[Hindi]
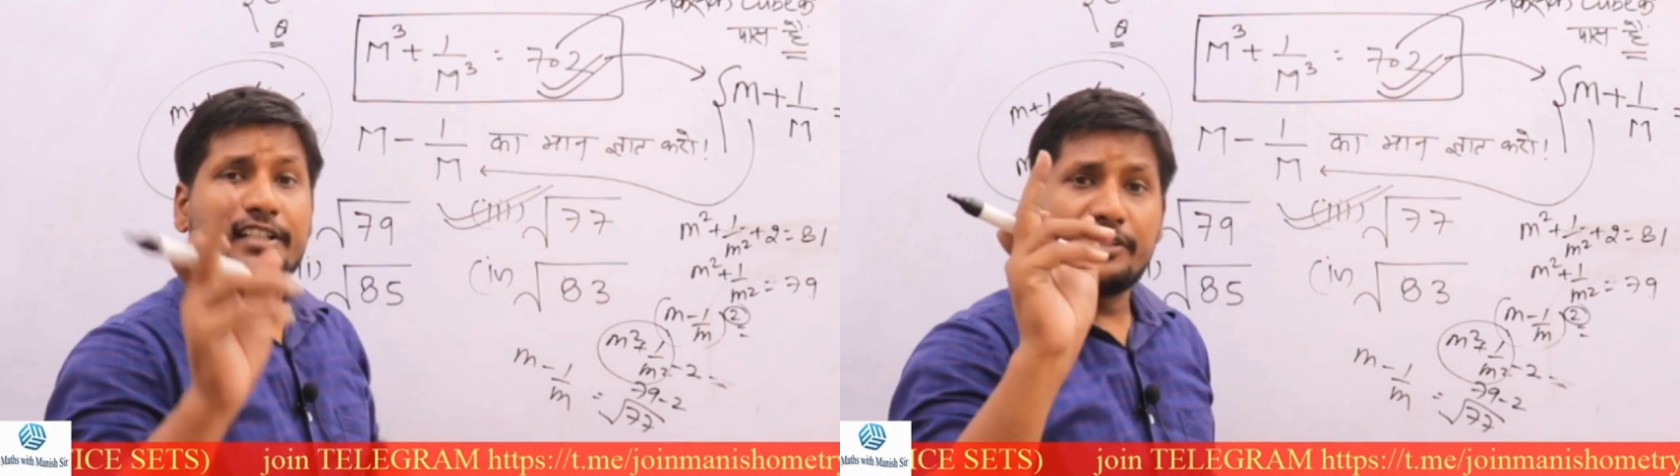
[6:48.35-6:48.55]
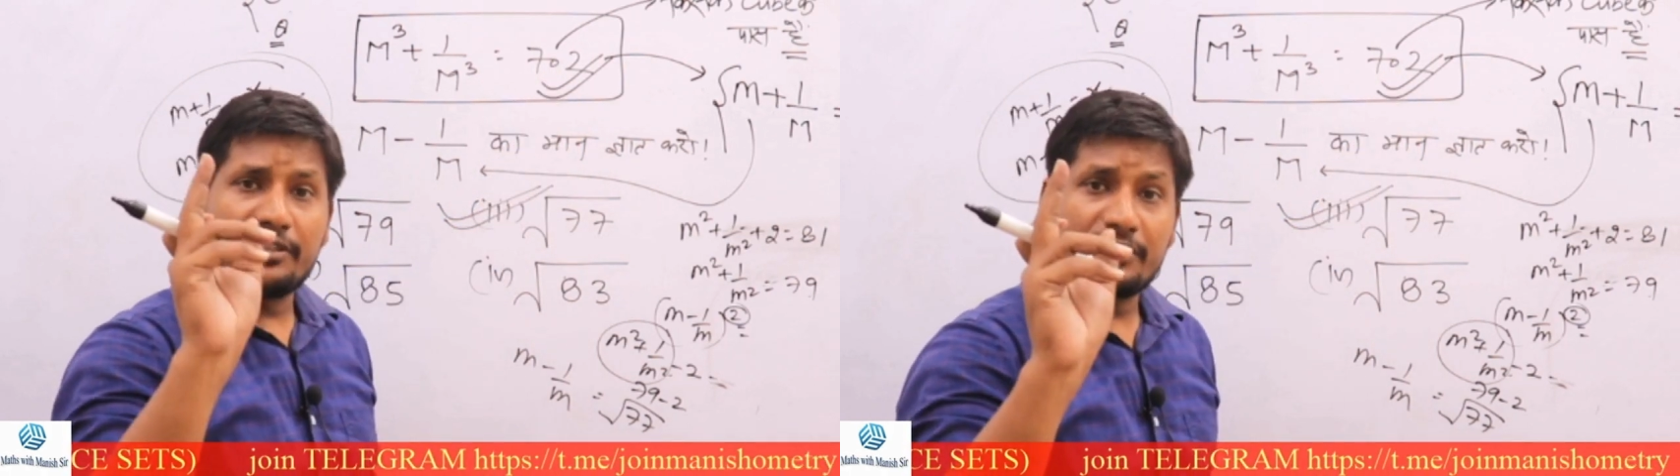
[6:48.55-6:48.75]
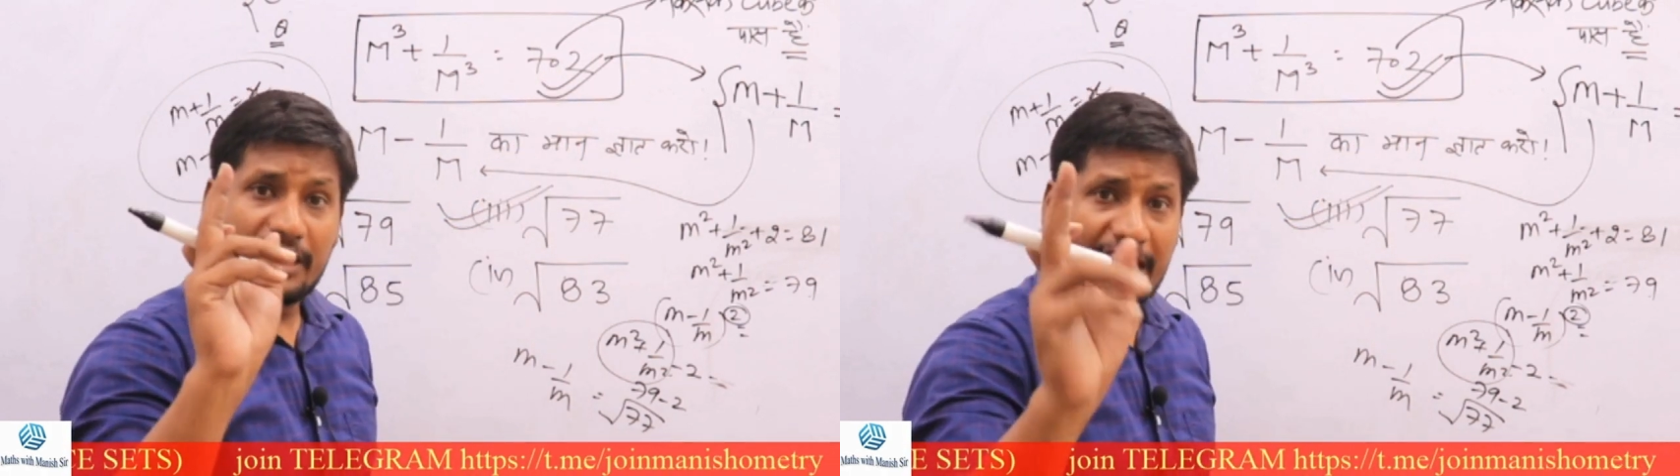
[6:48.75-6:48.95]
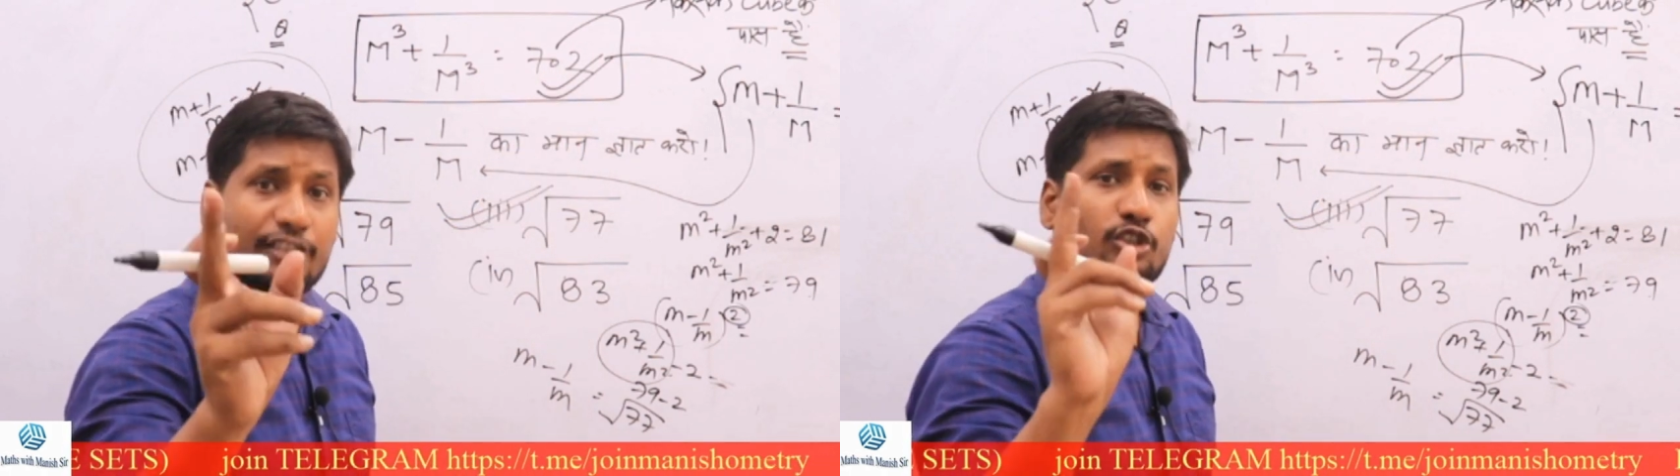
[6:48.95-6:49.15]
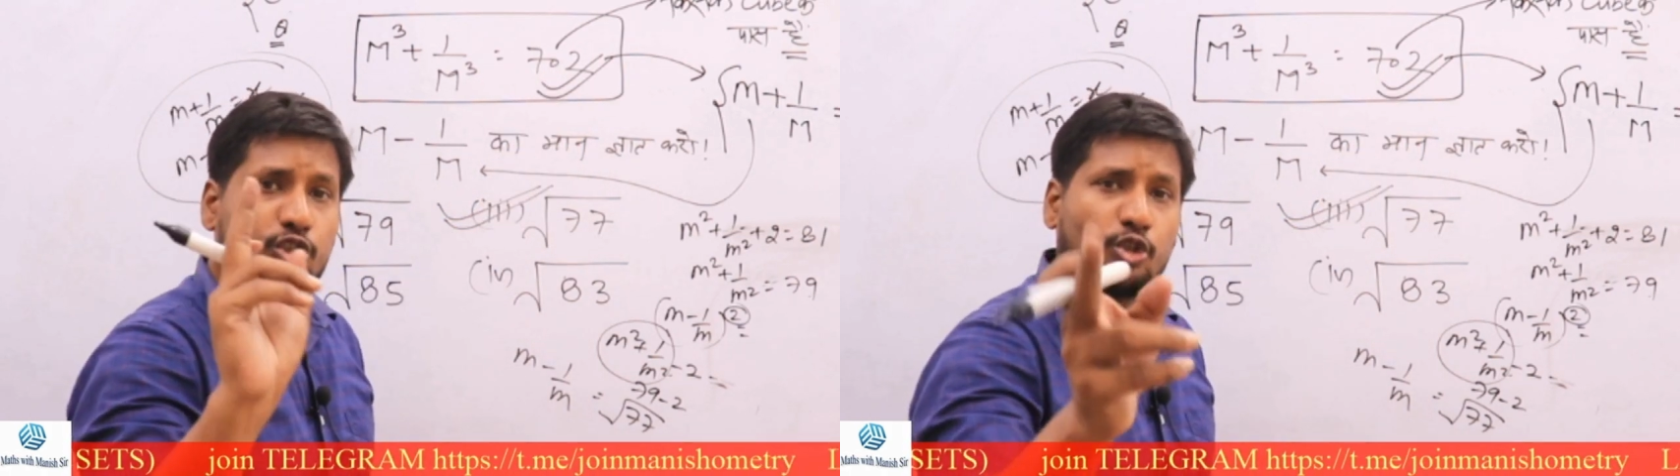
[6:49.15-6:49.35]

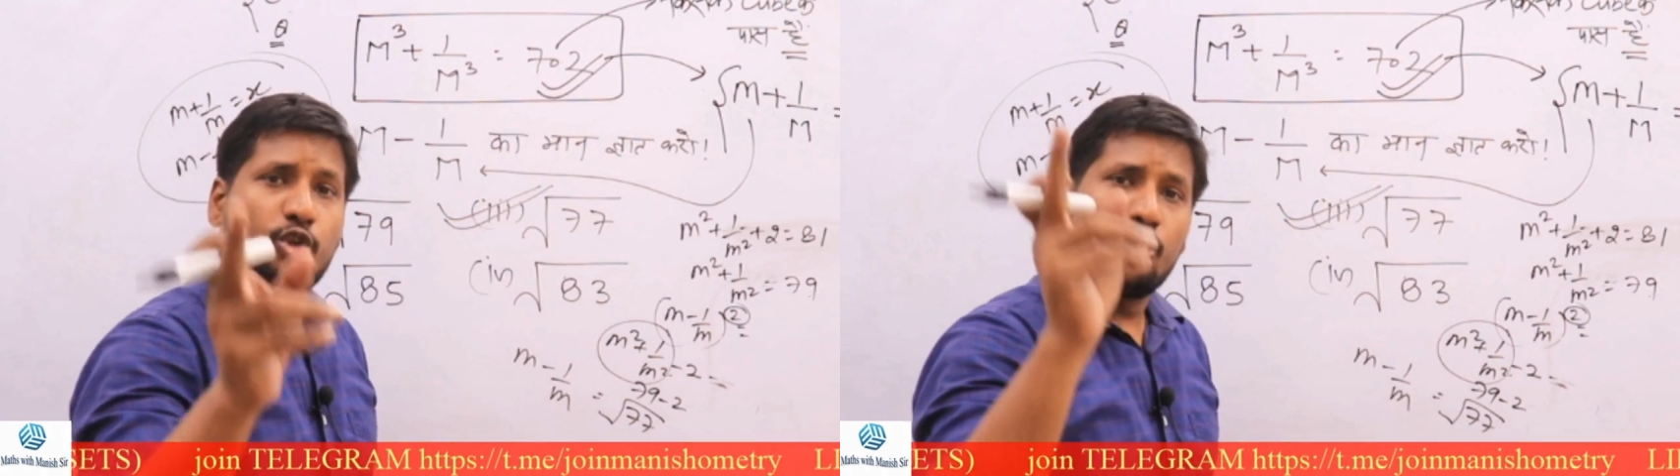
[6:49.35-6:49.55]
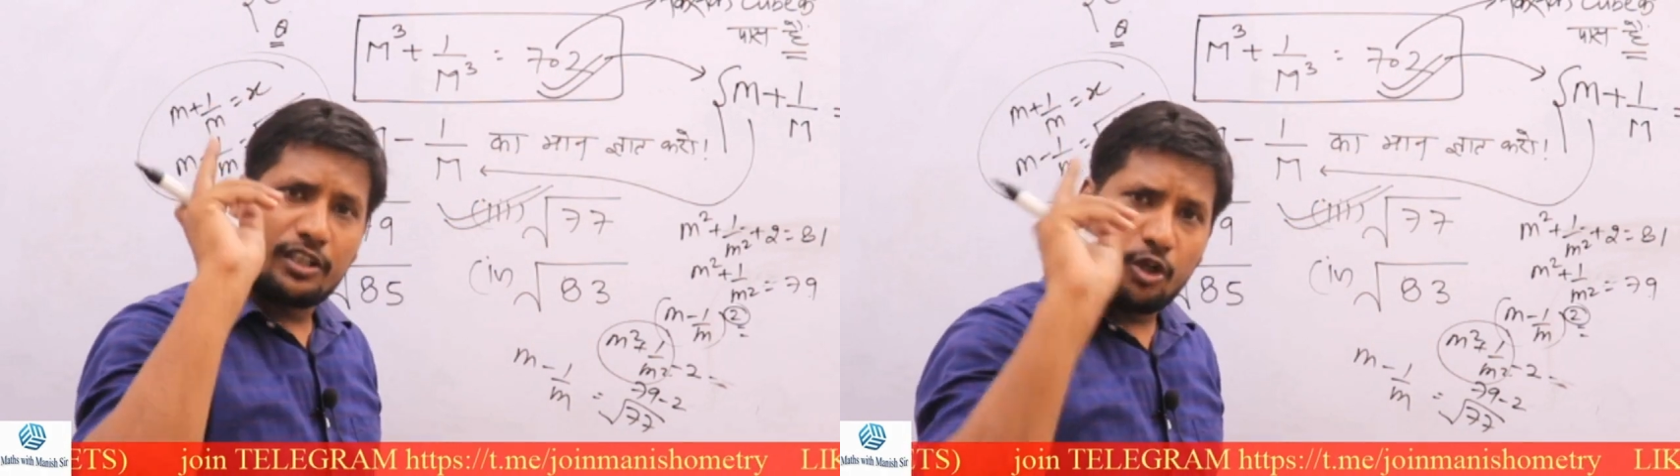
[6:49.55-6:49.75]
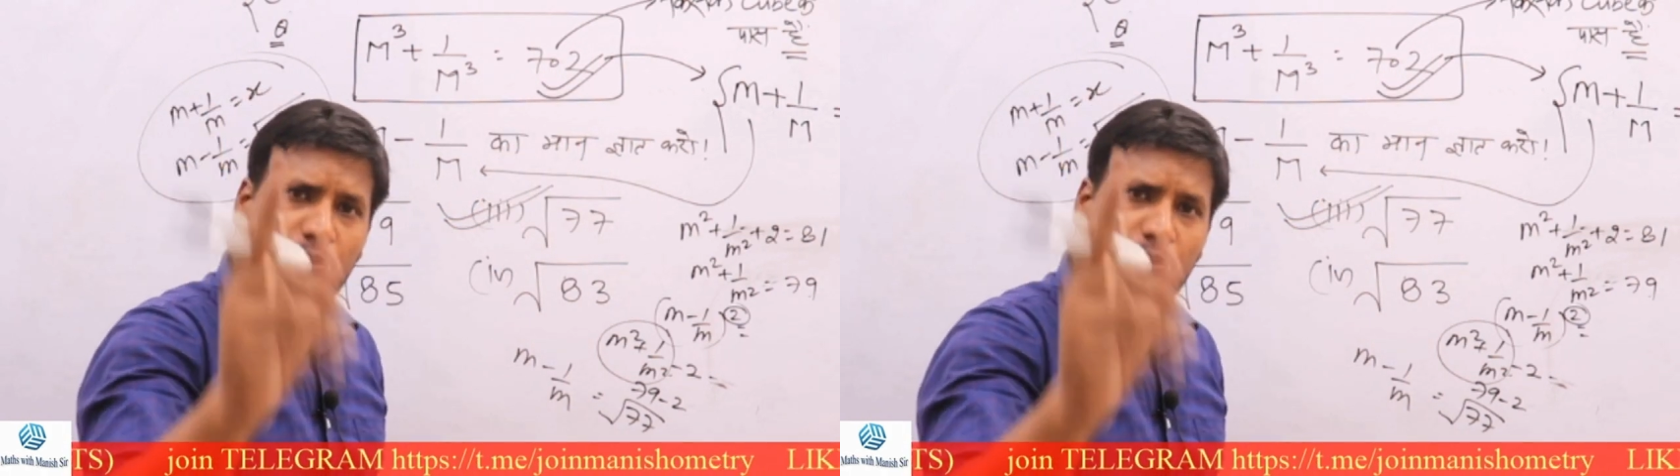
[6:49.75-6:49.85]
702 9 के